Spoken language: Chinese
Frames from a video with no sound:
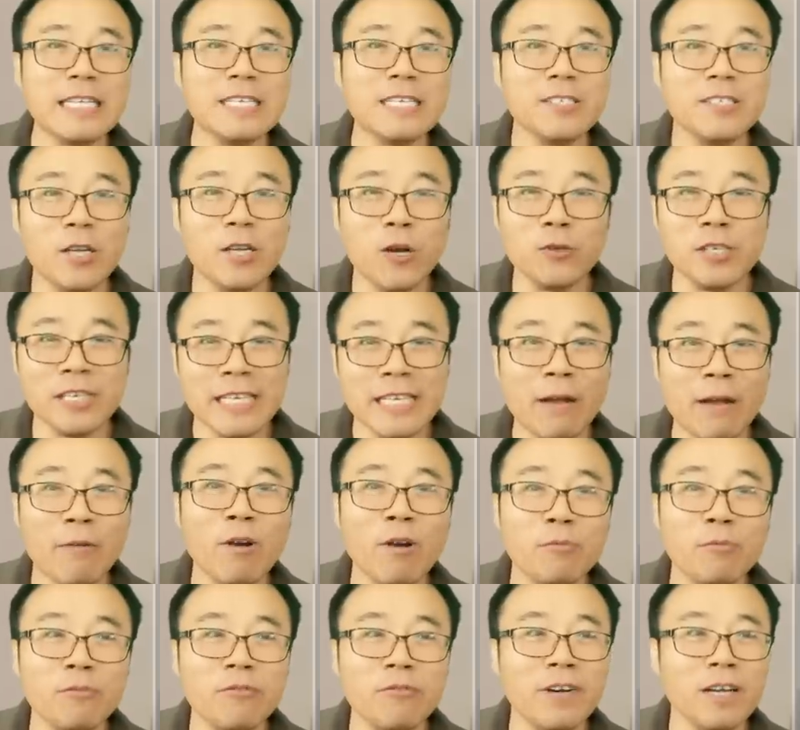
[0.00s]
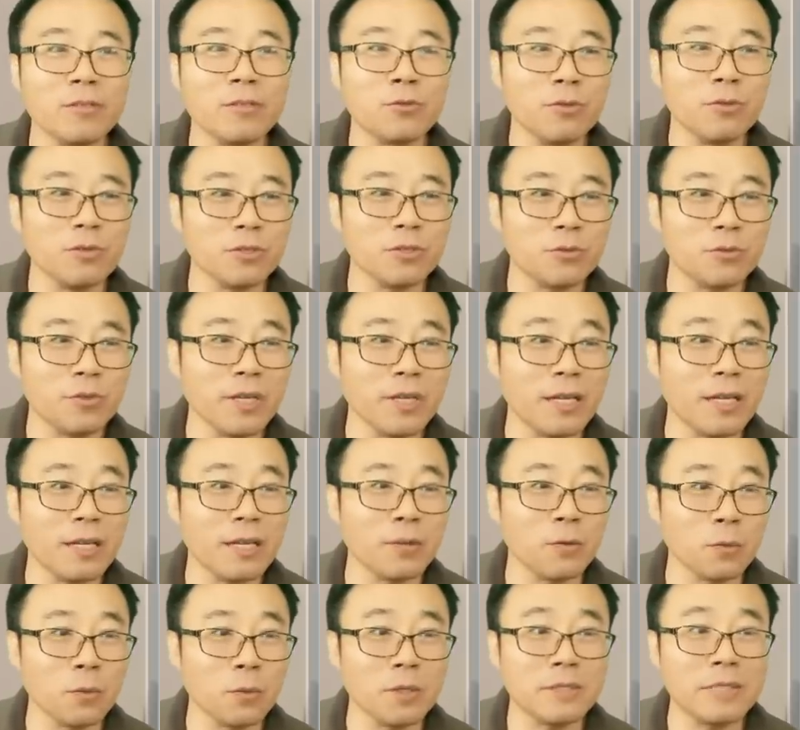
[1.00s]
紧咬紧牙关不放松。所以
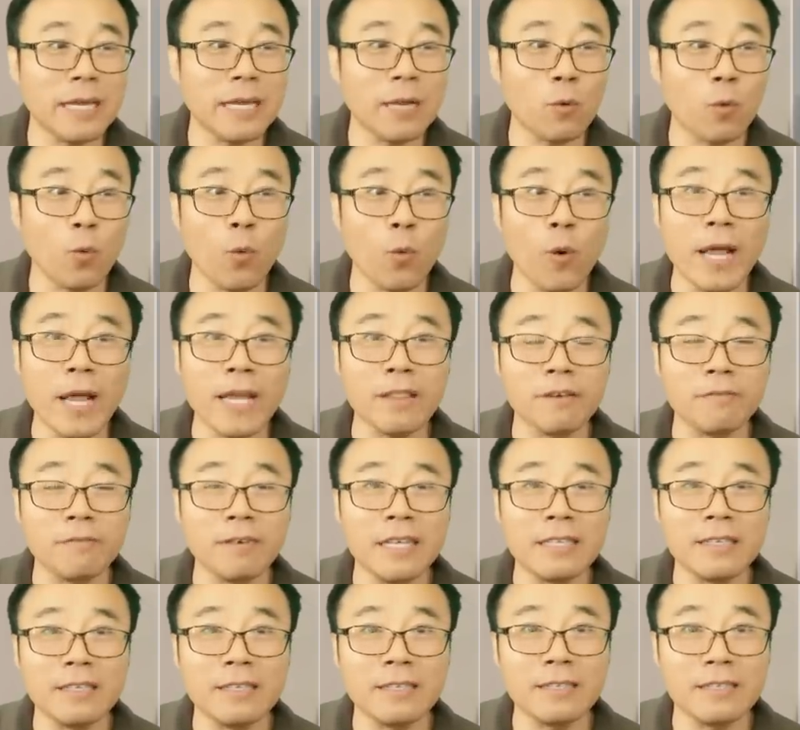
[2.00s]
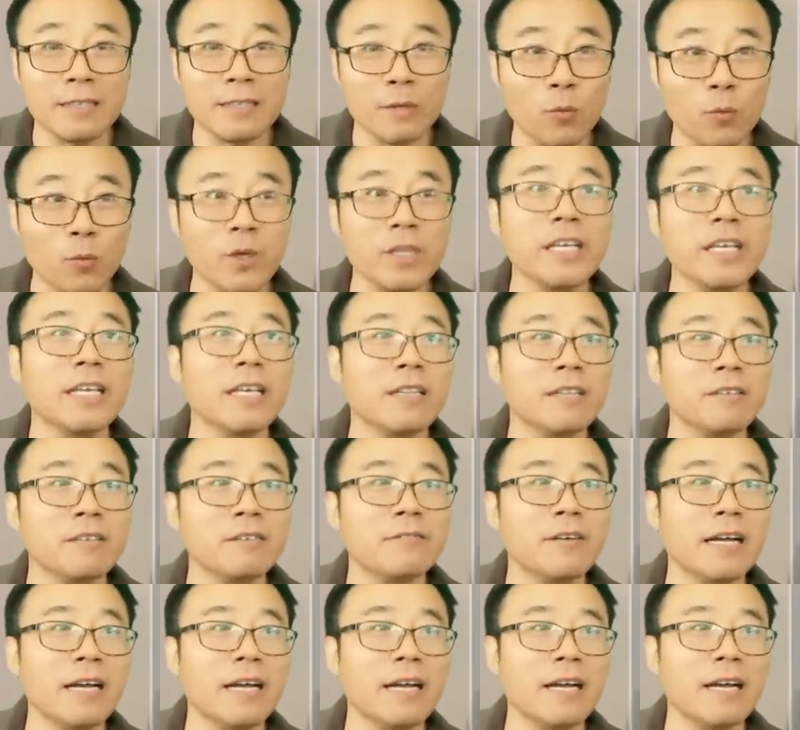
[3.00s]
很多在国外能发的呢，在国内也能
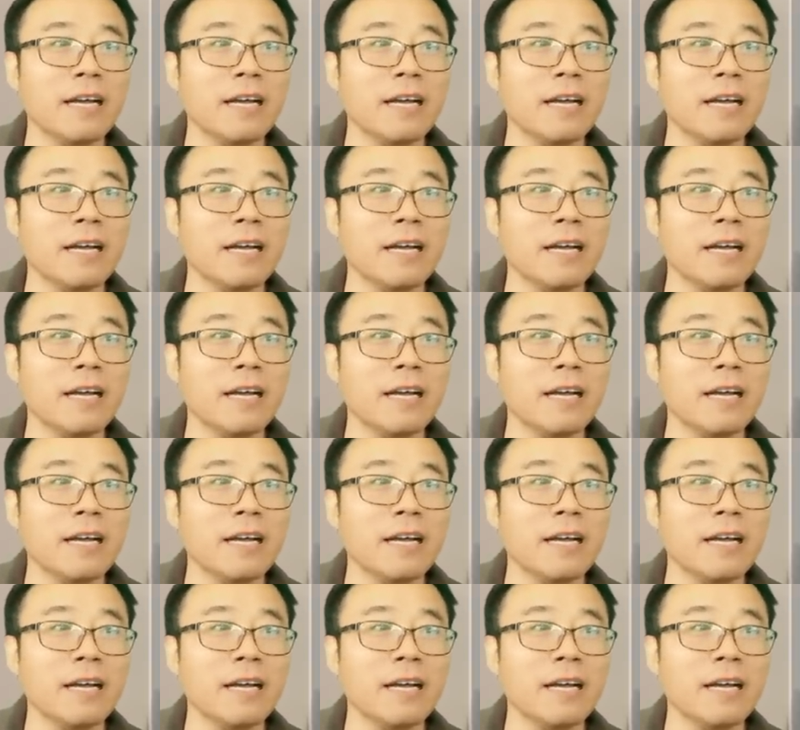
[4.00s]
发，